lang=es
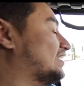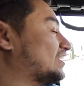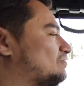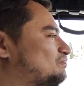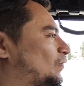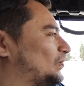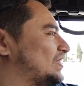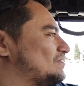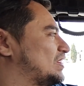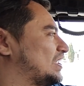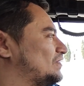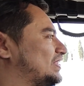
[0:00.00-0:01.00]
Responde de
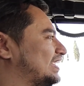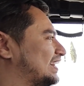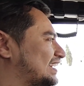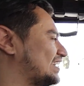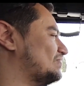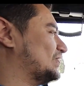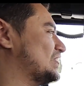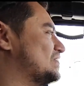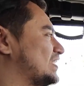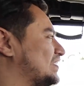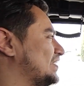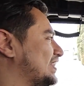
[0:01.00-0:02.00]
maravilla, responde
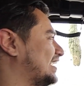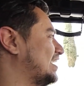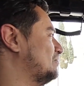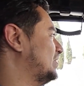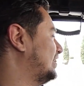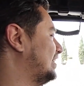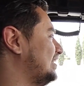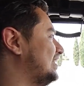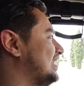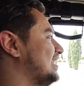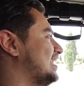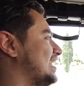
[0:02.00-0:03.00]
de maravilla realmente.
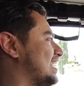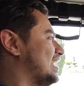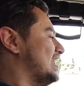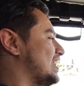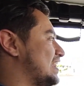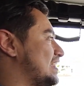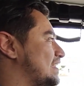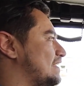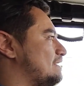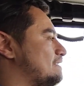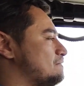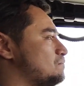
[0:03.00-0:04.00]

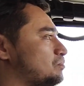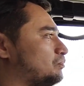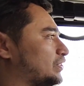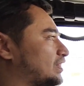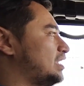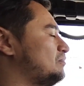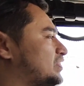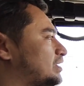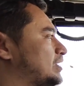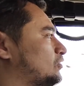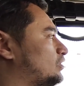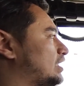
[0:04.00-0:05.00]
Y pues nada, mis
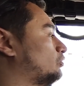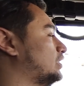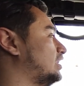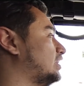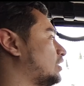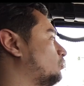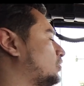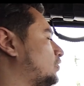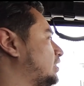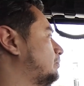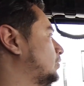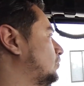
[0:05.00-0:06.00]
hermanos, ¿a ustedes les ha
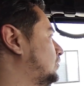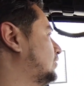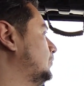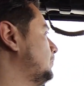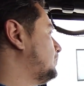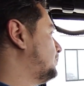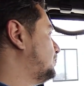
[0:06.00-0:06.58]
gustado este producto?